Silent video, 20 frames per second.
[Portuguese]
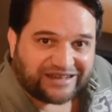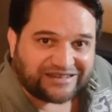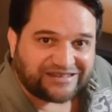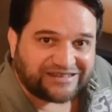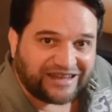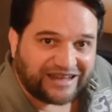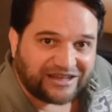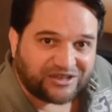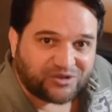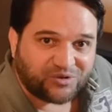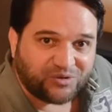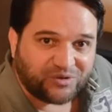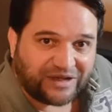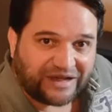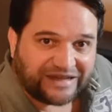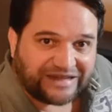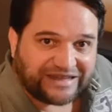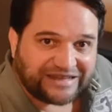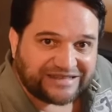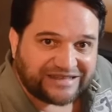acesso
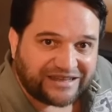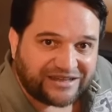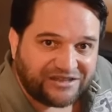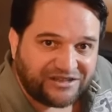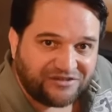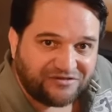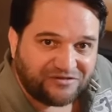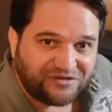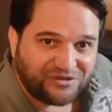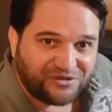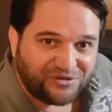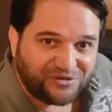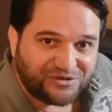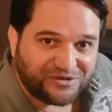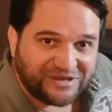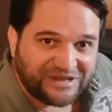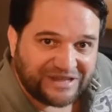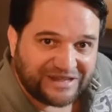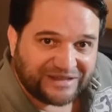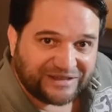a essa série de
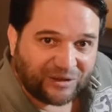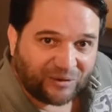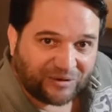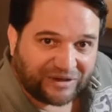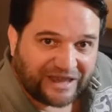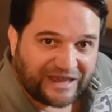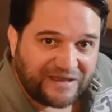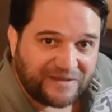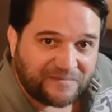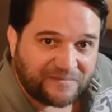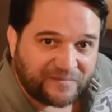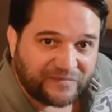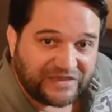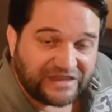vídeos, tá ok?